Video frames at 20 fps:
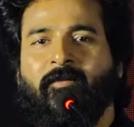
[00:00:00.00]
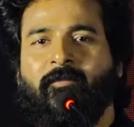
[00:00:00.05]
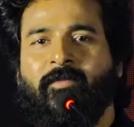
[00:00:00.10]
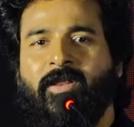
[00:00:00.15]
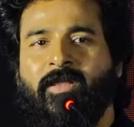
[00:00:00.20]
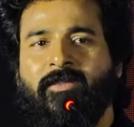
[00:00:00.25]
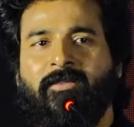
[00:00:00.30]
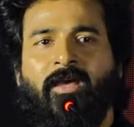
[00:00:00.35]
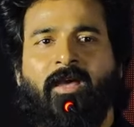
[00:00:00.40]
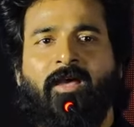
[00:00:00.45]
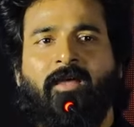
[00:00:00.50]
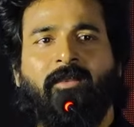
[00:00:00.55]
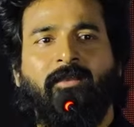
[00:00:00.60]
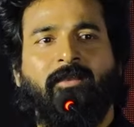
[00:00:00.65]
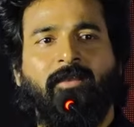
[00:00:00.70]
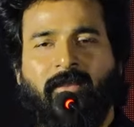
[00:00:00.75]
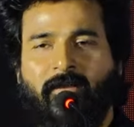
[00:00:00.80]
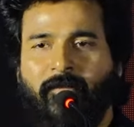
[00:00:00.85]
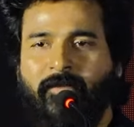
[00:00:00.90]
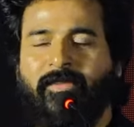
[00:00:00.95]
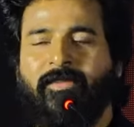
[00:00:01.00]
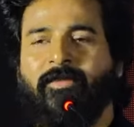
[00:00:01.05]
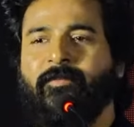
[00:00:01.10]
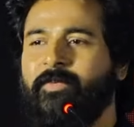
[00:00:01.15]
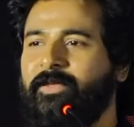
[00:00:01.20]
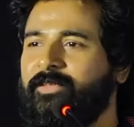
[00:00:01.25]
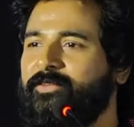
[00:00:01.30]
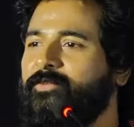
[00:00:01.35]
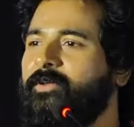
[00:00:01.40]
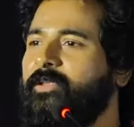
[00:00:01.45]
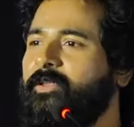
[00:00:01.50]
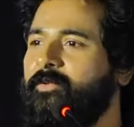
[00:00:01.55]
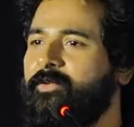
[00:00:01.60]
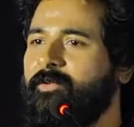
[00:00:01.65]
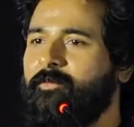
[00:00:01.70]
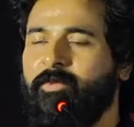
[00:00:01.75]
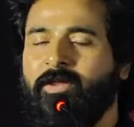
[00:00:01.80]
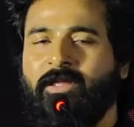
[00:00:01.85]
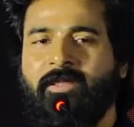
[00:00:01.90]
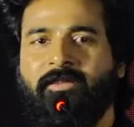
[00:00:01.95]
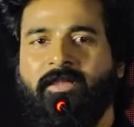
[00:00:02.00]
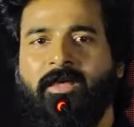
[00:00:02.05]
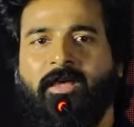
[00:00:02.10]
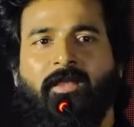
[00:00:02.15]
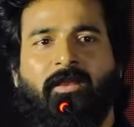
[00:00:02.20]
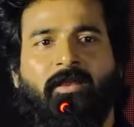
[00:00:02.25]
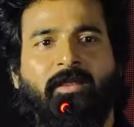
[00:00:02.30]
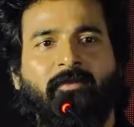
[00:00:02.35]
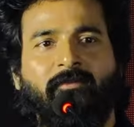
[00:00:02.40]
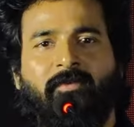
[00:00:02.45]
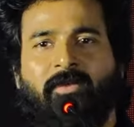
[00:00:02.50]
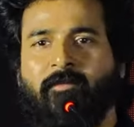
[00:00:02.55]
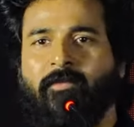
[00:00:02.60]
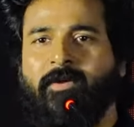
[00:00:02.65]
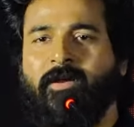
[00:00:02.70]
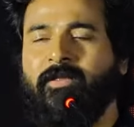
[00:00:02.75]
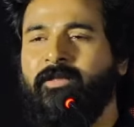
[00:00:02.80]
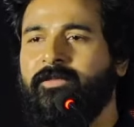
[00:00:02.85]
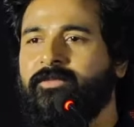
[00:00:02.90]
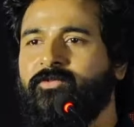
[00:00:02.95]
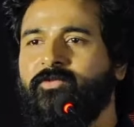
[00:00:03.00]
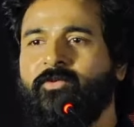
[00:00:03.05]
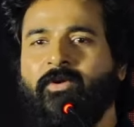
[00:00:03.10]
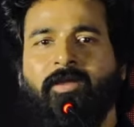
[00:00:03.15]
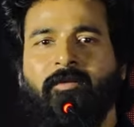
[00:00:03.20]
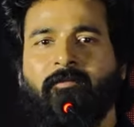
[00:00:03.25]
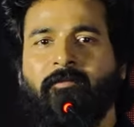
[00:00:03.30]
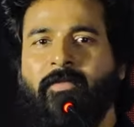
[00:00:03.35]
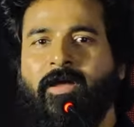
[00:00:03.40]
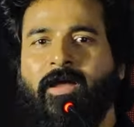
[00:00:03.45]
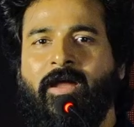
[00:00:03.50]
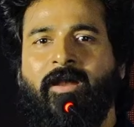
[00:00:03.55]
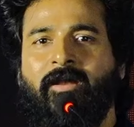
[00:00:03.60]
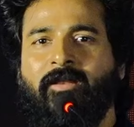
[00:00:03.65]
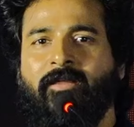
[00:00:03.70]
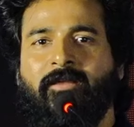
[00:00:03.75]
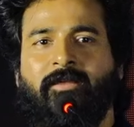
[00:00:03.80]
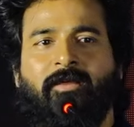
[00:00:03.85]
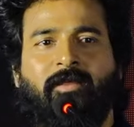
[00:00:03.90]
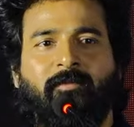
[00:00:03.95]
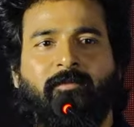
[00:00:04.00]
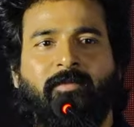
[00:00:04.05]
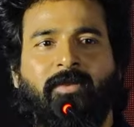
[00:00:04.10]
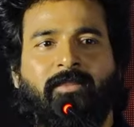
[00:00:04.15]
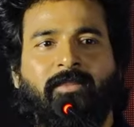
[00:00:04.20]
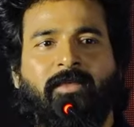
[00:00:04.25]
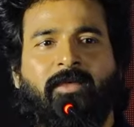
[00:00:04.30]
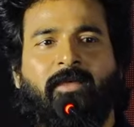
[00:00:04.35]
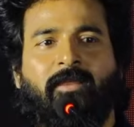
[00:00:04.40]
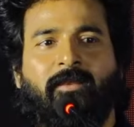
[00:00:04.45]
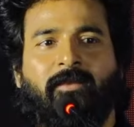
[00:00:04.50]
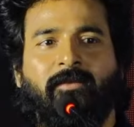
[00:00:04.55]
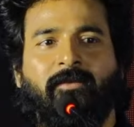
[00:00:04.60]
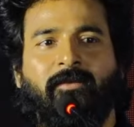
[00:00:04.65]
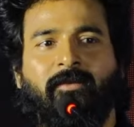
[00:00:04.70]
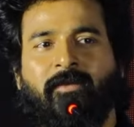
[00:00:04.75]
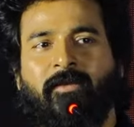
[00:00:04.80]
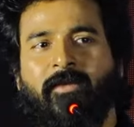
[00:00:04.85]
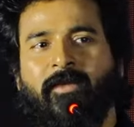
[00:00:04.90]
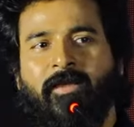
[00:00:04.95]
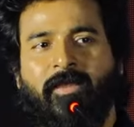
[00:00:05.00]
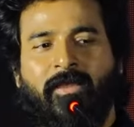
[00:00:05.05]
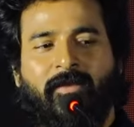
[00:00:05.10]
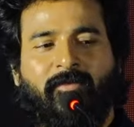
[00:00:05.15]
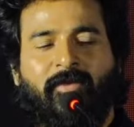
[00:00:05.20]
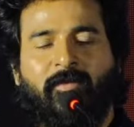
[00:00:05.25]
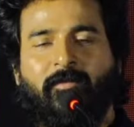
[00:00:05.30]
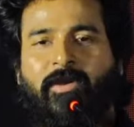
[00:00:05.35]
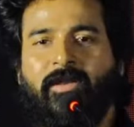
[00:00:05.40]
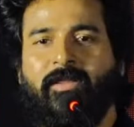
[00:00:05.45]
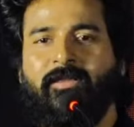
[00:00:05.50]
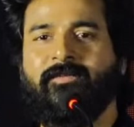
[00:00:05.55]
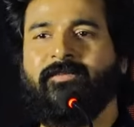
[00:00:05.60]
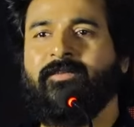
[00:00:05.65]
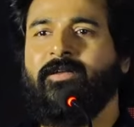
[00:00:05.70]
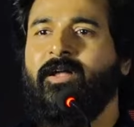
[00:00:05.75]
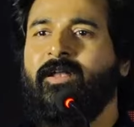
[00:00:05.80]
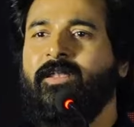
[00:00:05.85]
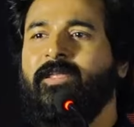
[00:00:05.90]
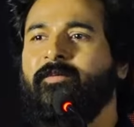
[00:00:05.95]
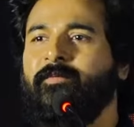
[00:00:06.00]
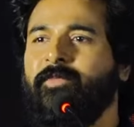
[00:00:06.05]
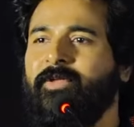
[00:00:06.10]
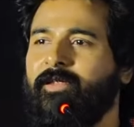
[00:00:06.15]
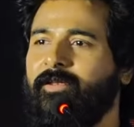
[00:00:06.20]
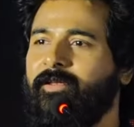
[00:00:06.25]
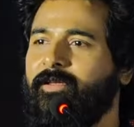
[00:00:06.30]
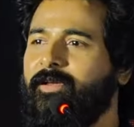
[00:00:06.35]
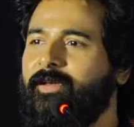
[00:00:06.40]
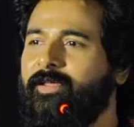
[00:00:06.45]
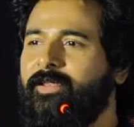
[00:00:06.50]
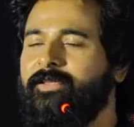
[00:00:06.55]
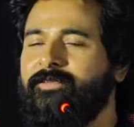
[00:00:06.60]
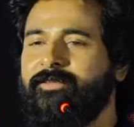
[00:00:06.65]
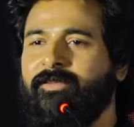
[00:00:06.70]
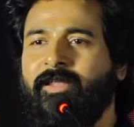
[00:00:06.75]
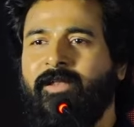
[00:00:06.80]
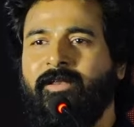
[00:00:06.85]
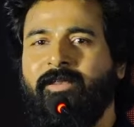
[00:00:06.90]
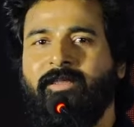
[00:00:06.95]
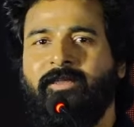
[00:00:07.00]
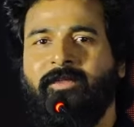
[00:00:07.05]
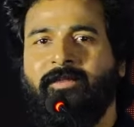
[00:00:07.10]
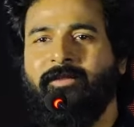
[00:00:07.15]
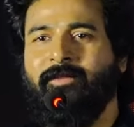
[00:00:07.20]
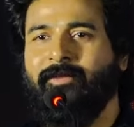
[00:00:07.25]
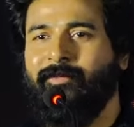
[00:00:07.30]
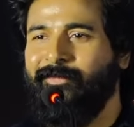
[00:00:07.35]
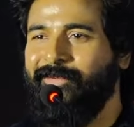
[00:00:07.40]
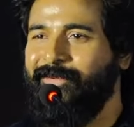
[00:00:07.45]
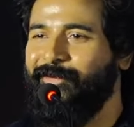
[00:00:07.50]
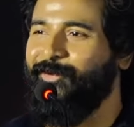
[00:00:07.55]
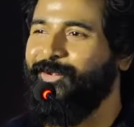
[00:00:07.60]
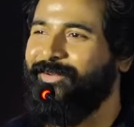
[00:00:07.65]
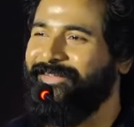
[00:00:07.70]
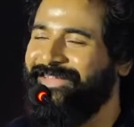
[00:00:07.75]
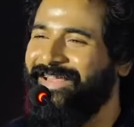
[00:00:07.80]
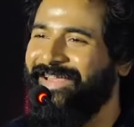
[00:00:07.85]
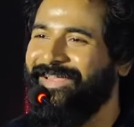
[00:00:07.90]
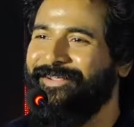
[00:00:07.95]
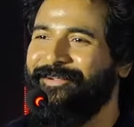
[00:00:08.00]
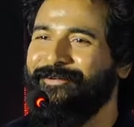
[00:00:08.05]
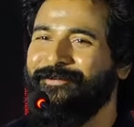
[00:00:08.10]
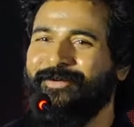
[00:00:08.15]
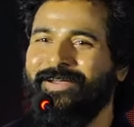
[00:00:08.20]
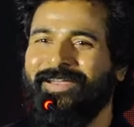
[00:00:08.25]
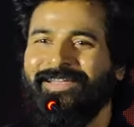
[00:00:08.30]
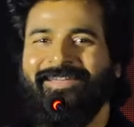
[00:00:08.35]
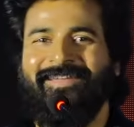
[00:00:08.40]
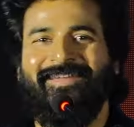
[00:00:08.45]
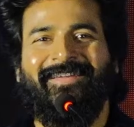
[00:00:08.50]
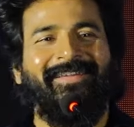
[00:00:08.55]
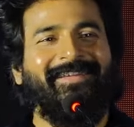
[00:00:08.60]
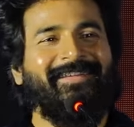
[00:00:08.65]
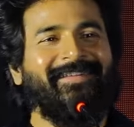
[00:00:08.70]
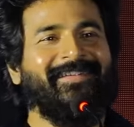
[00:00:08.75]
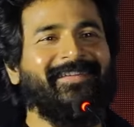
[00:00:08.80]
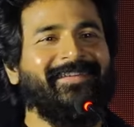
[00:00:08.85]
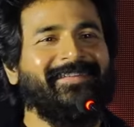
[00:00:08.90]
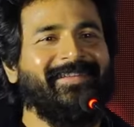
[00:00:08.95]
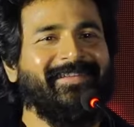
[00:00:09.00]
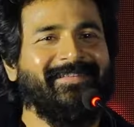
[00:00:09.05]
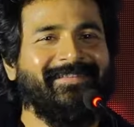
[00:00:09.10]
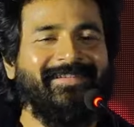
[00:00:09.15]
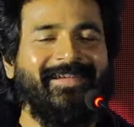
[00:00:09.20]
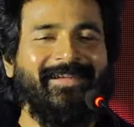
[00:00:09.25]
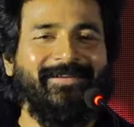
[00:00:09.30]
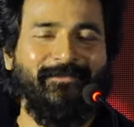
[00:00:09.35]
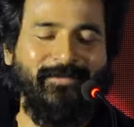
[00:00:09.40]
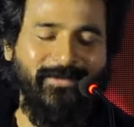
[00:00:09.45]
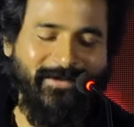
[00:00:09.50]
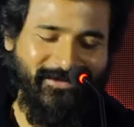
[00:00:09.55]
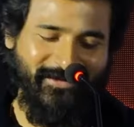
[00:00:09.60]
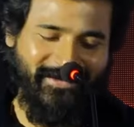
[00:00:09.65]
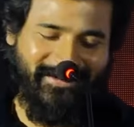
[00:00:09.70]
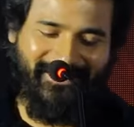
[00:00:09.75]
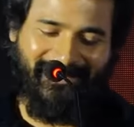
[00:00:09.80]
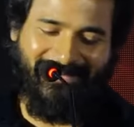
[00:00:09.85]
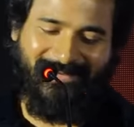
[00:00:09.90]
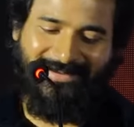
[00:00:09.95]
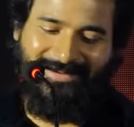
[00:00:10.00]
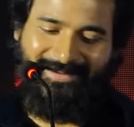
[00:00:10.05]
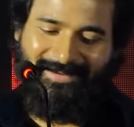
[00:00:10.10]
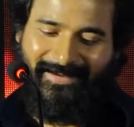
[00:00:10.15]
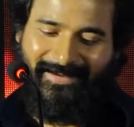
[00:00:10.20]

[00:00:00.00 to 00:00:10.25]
பிரதர் அப்படி தான் பேசுவார் அவர் பிரதர் எவ்ரிபடி இஸ் கோயிங் மேட் ஹியர் பிரதர் எவ்ரிபடி இஸ் காலிங் மீ அண்ட் கங்க்ராச்சுலேட்டிங் அப்படின்னு ஒரு தேங்க்யூ வேக்கி நீங்கள் தான் ஸ்டார்ட் பண்ணி வச்சது